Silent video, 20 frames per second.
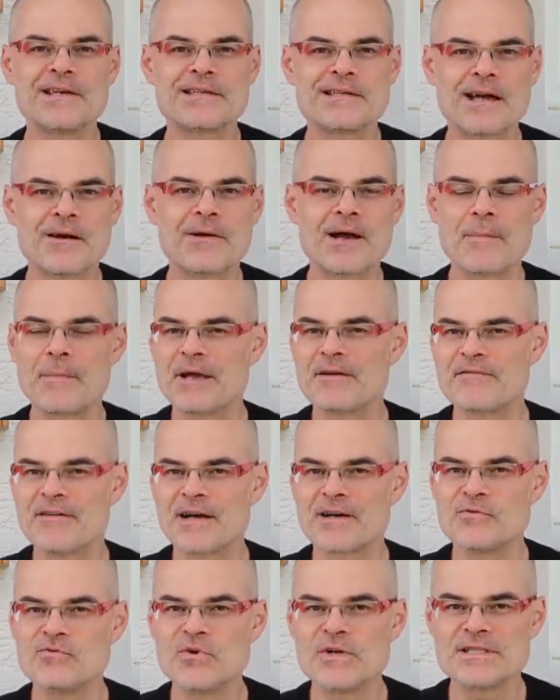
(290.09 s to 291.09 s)
ich habe am
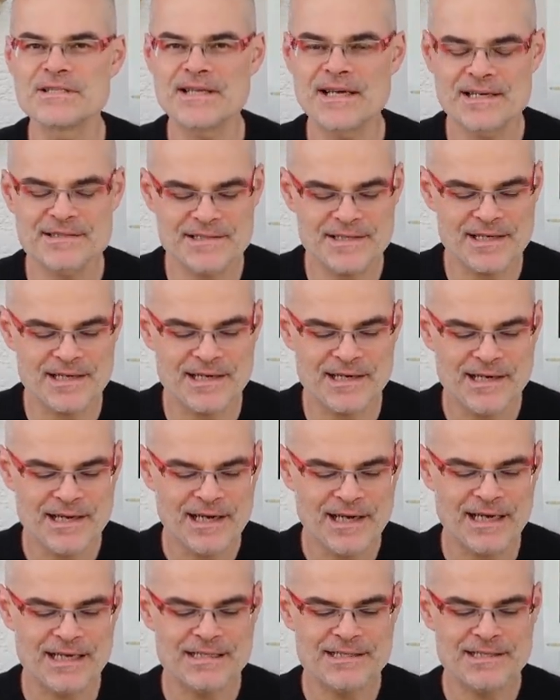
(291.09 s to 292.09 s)
Anfang nur sehr, sehr
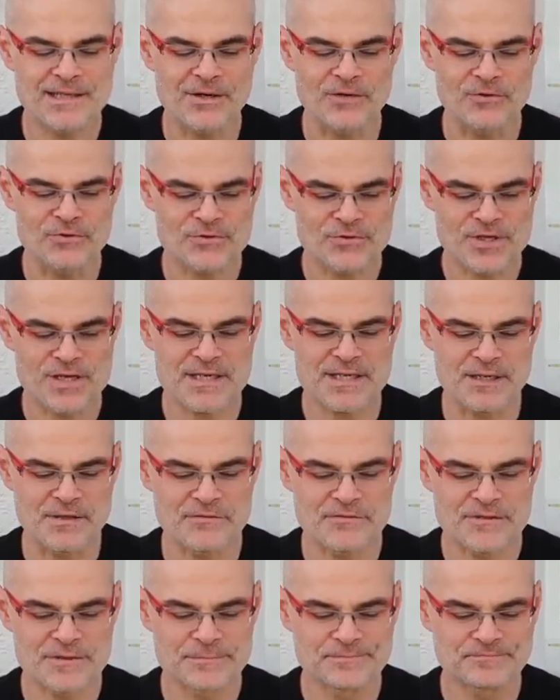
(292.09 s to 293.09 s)
alte Autos
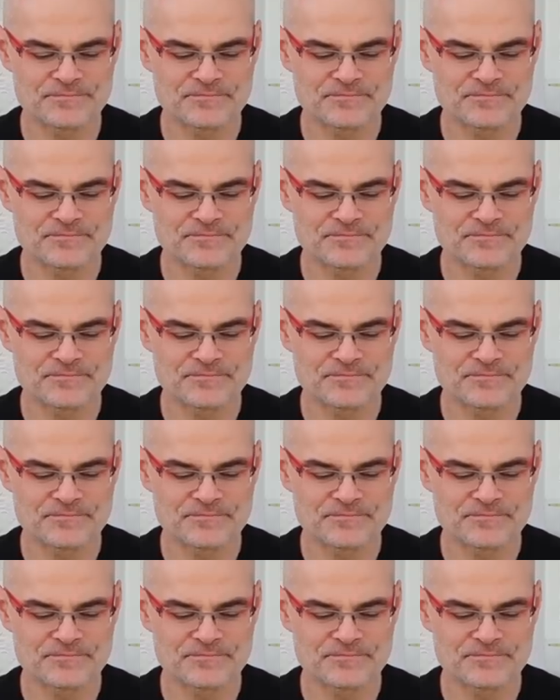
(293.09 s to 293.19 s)
gekauft.